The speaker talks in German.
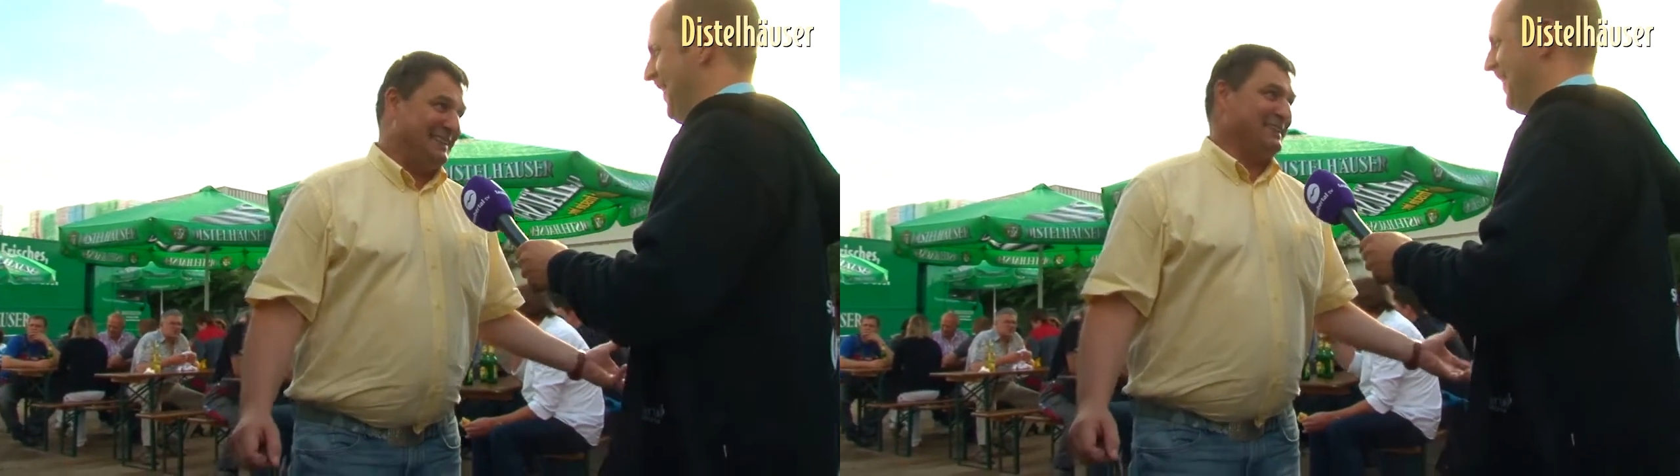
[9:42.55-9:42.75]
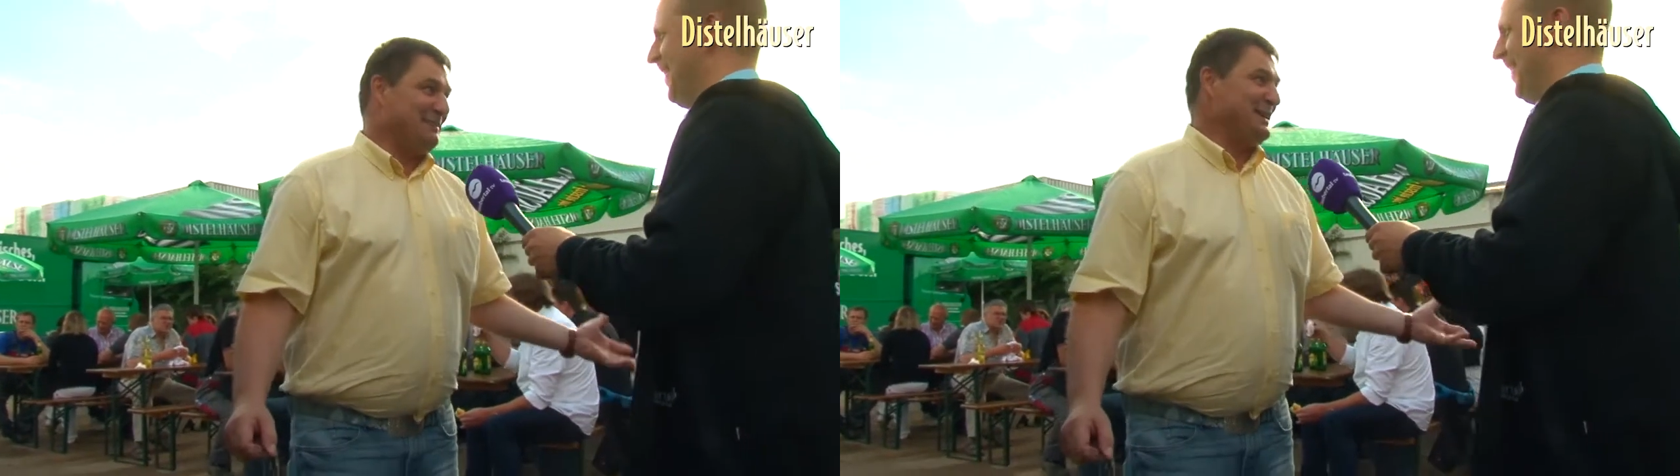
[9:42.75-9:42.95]

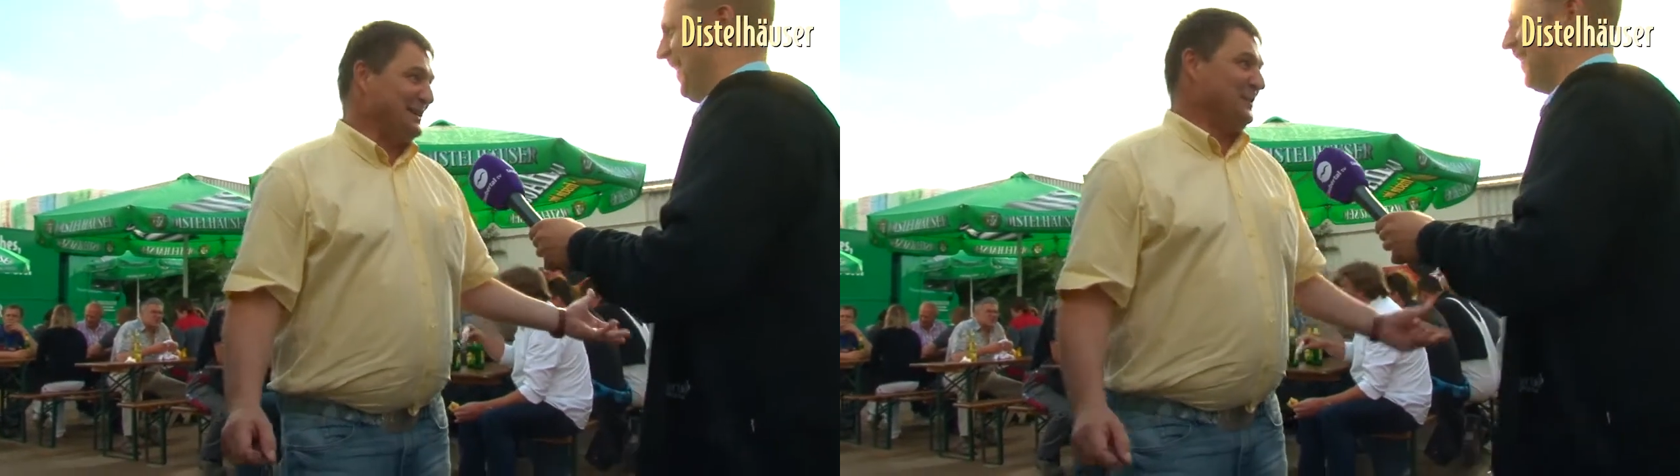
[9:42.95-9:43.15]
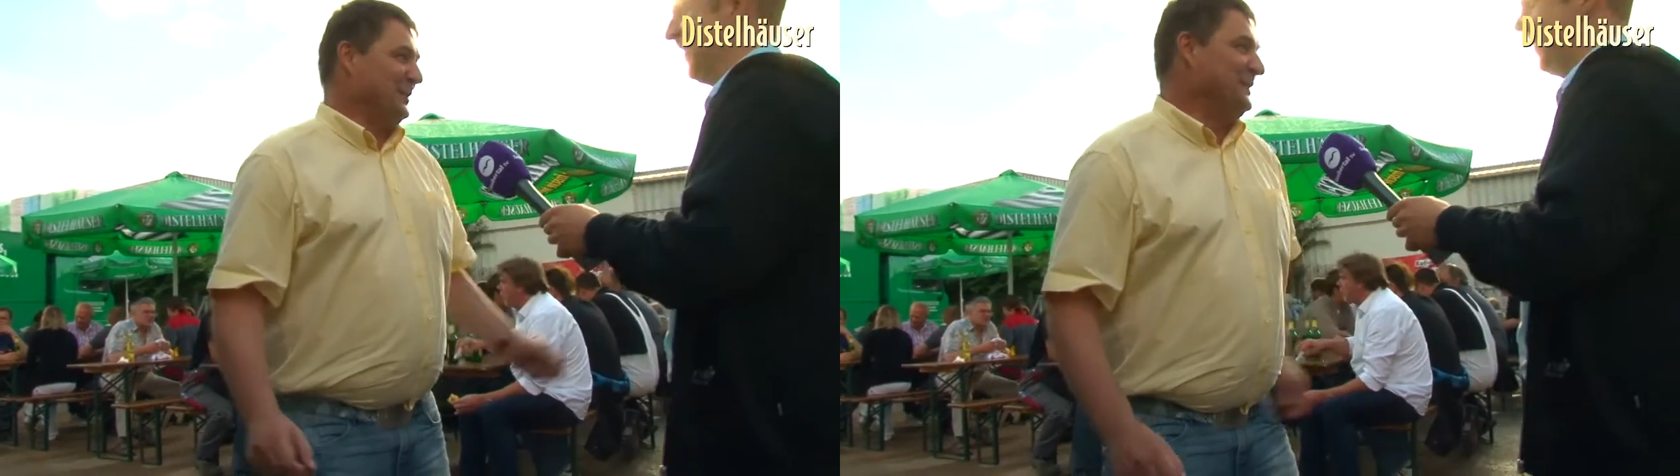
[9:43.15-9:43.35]
Das war
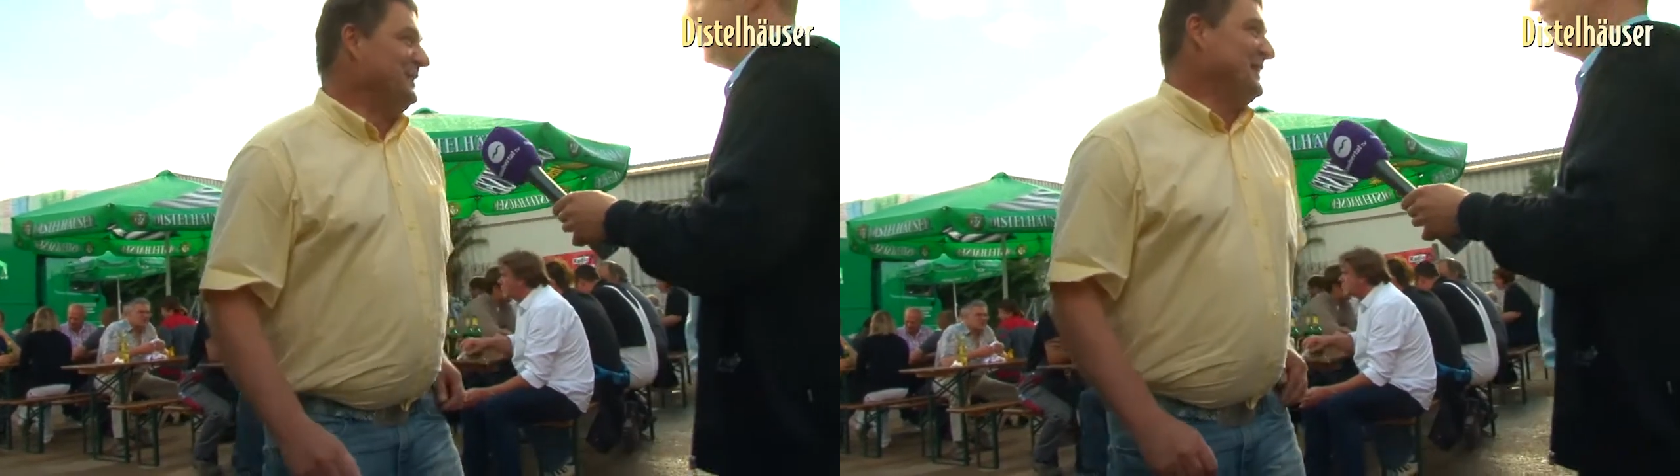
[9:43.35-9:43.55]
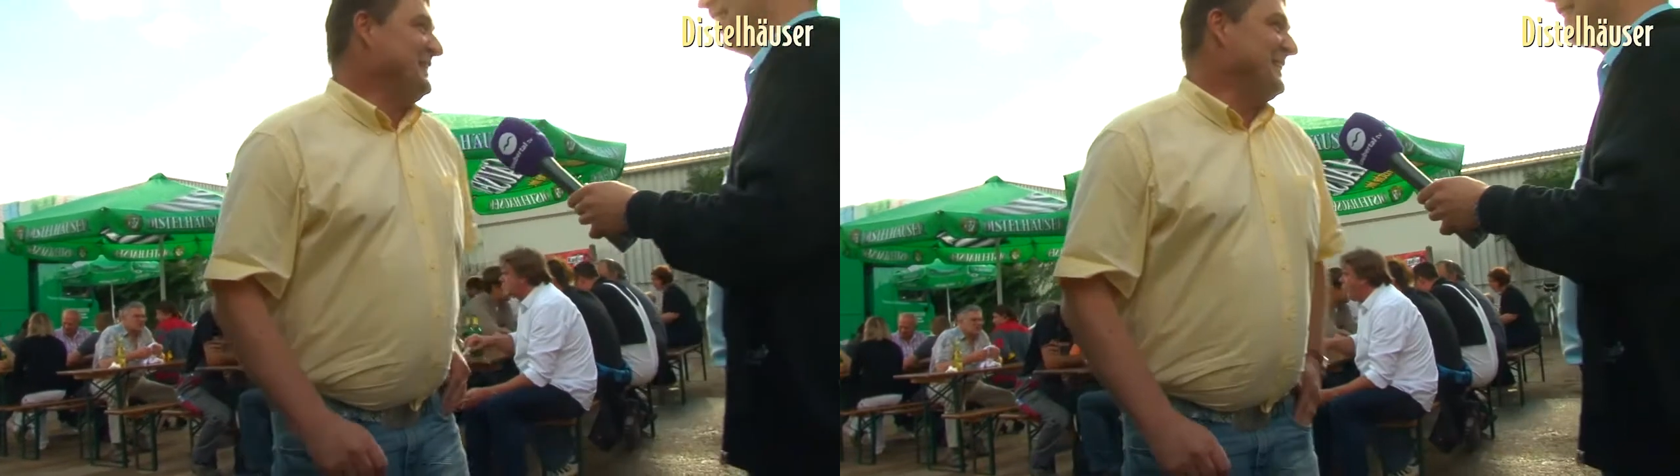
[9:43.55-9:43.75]
so
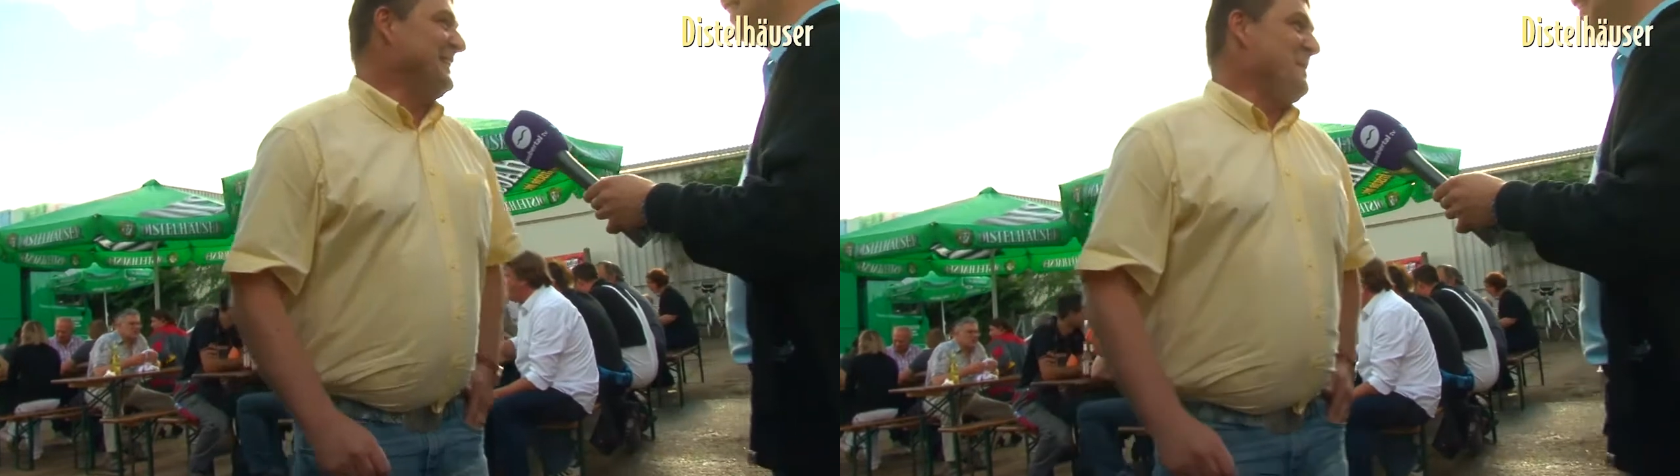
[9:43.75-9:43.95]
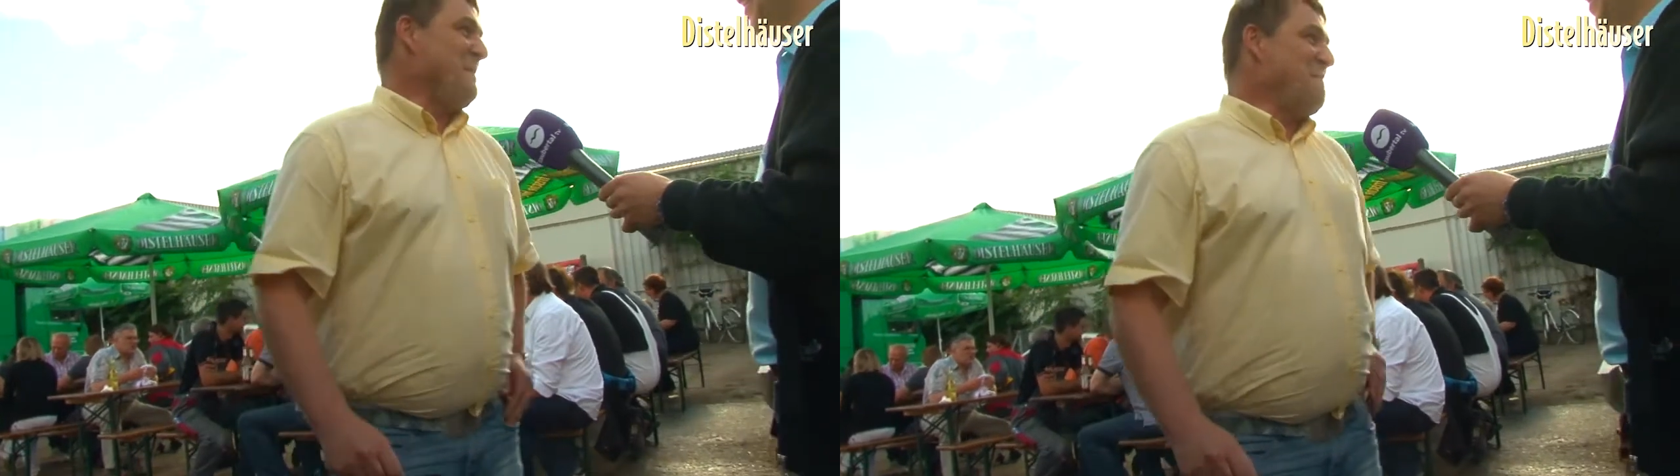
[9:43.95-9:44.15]

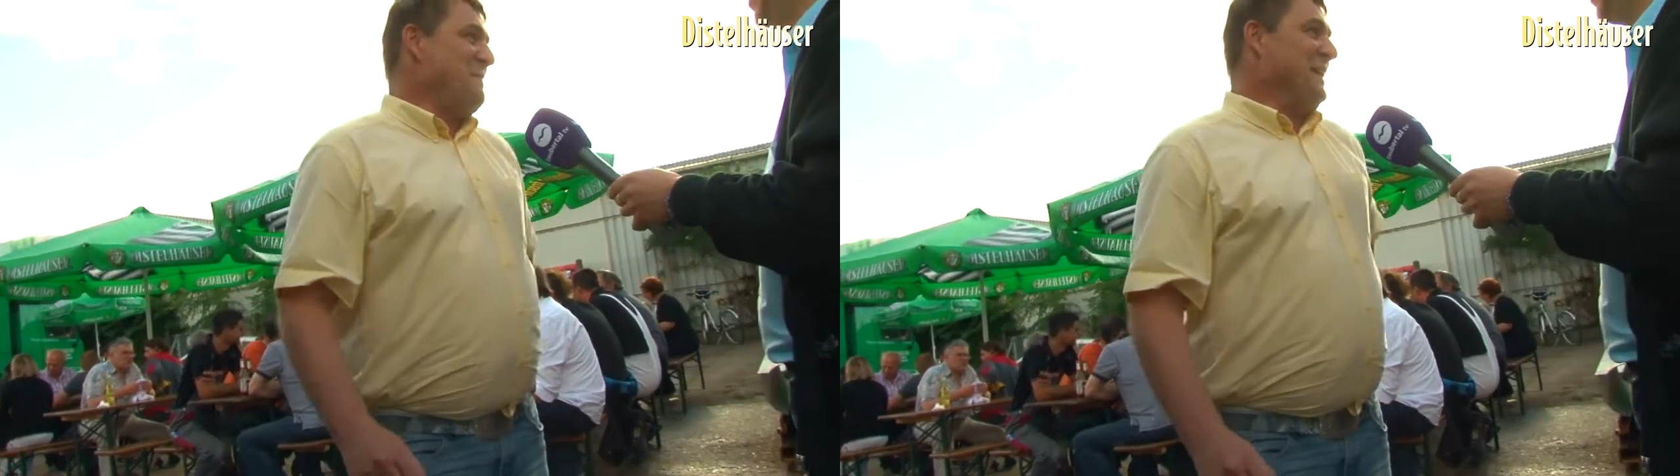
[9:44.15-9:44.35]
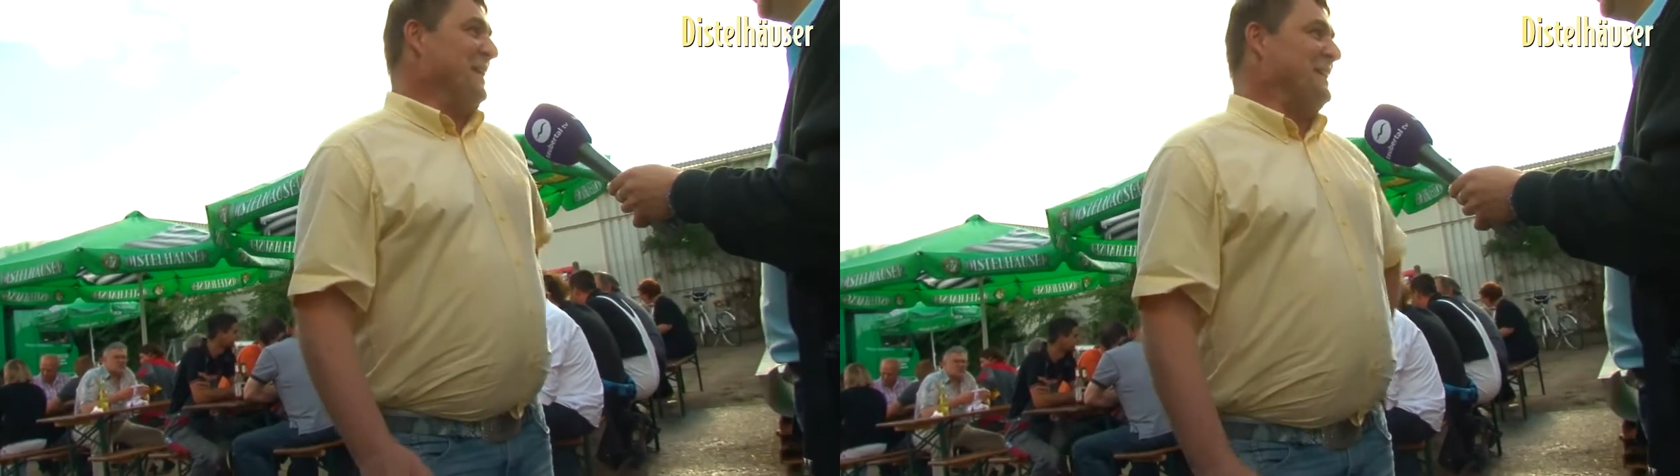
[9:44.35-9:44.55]
ähm,